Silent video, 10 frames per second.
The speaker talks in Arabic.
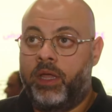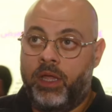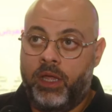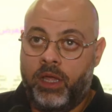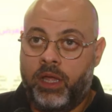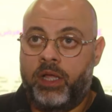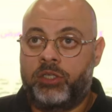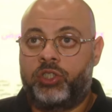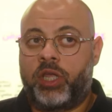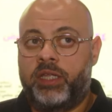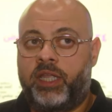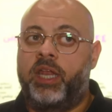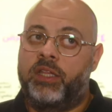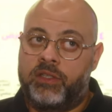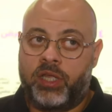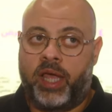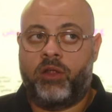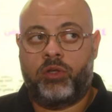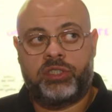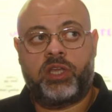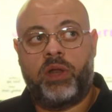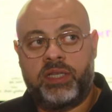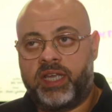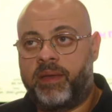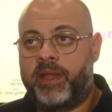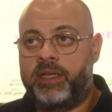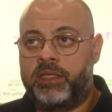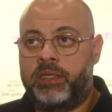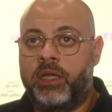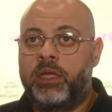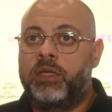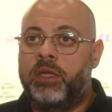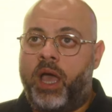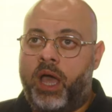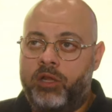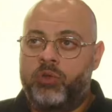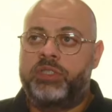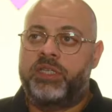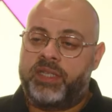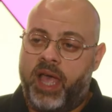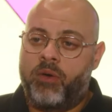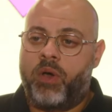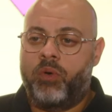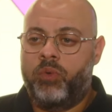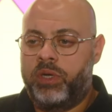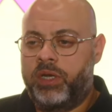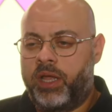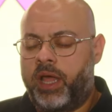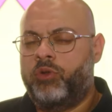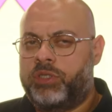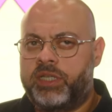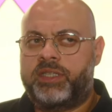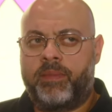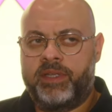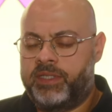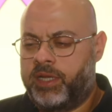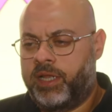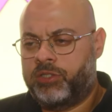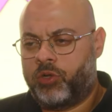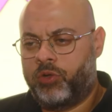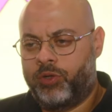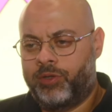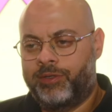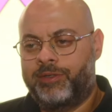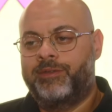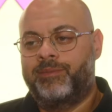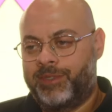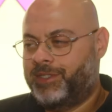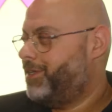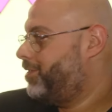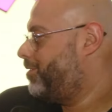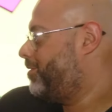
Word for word: آه، هيتعرض آه احنا هنخش نصور لسه كمان على نص تسعة أو أول نص تسعة بإذن الله إن شاء